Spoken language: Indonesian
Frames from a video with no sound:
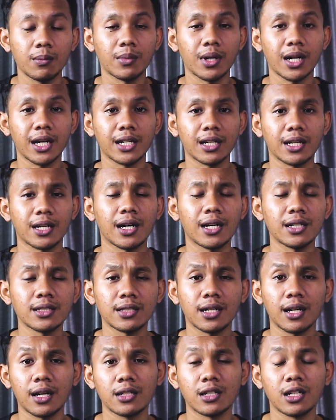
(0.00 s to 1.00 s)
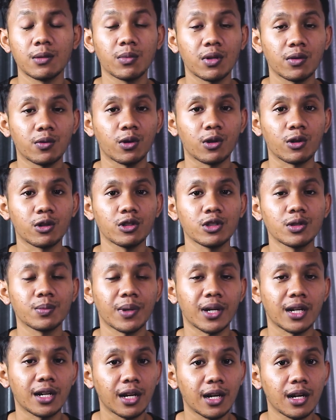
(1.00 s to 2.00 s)
melainkan saya hanya berfokus
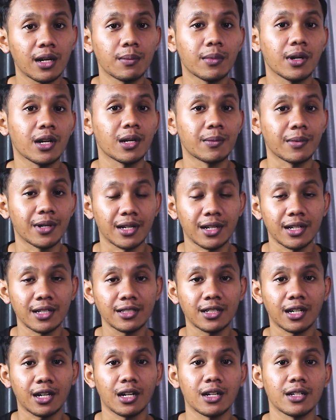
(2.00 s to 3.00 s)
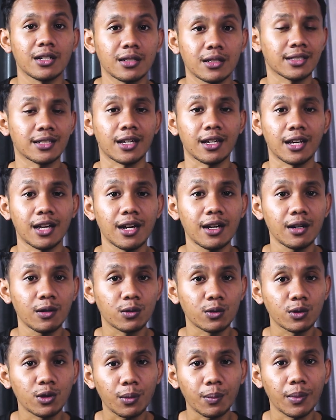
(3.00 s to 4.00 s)
pada bagaimana cara saya
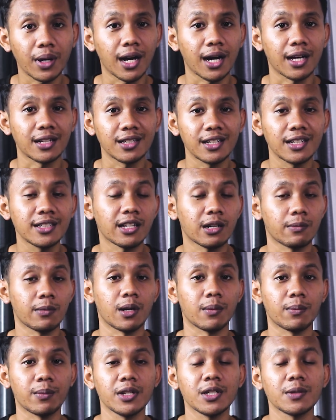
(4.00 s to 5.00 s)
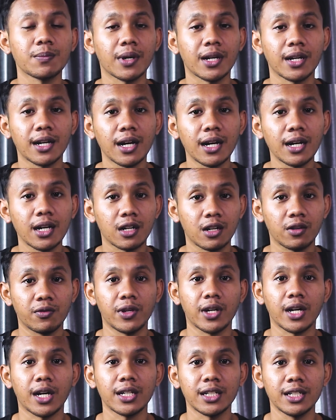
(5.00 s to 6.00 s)
untuk mengganti thermal paste pada
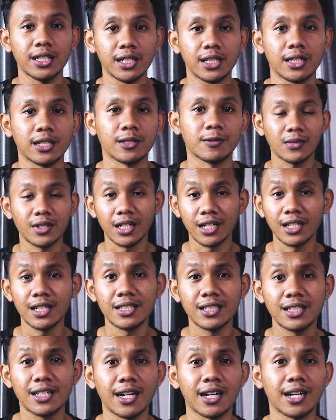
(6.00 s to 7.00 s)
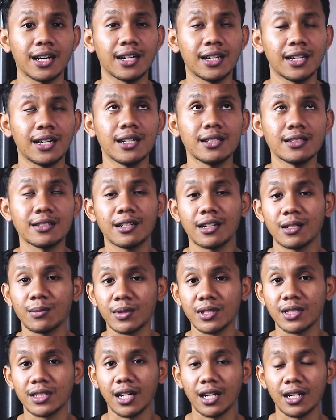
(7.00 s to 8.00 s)
graphic card ini. Jadi jika kalian sedang
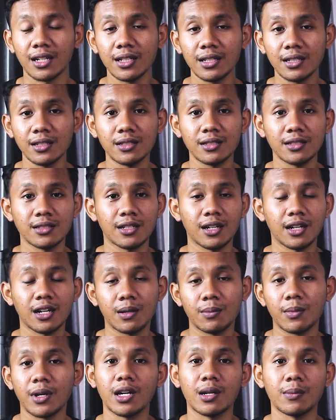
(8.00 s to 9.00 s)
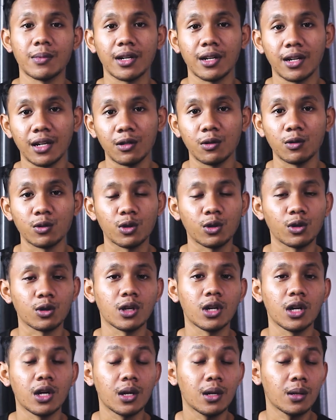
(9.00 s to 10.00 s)
mencari cara bagaimana untuk
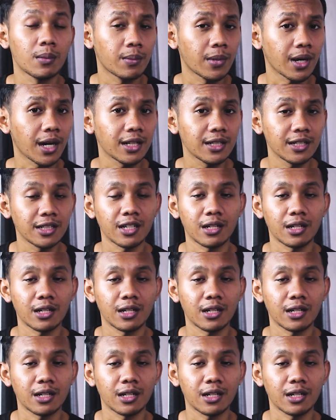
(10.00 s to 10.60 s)
mengganti